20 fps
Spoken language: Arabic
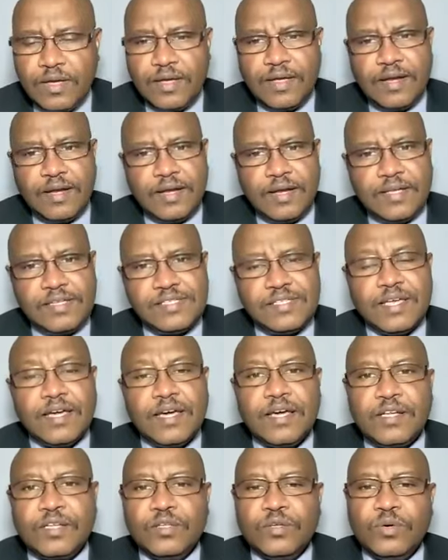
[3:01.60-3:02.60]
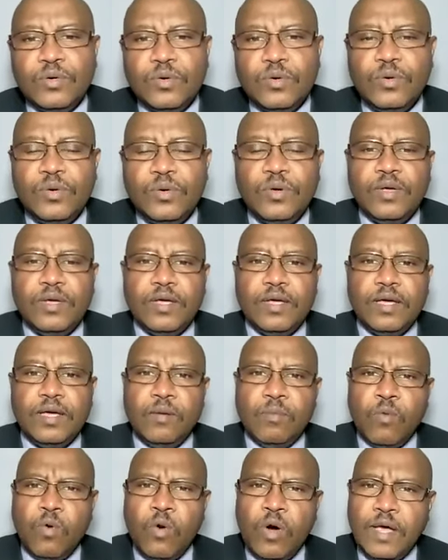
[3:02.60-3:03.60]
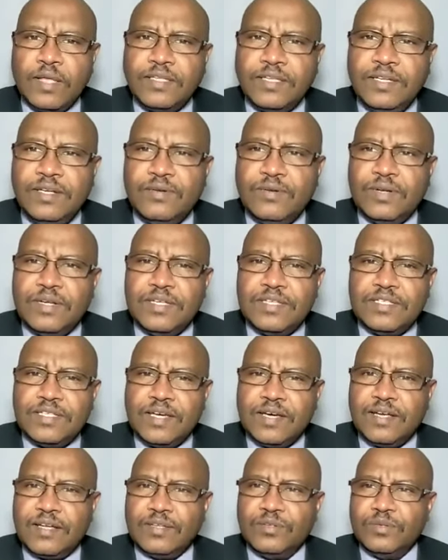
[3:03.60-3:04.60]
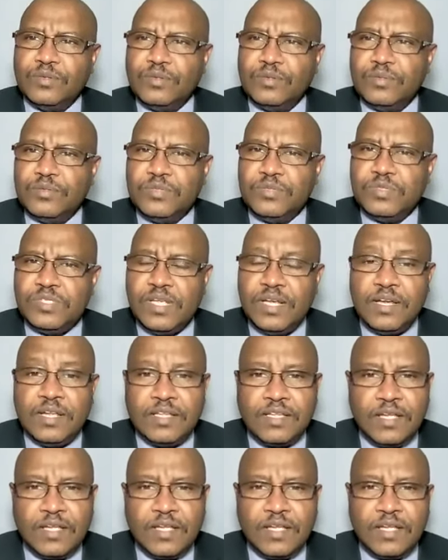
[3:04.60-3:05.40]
ليس غرضه المواطن وليس غرضه زلة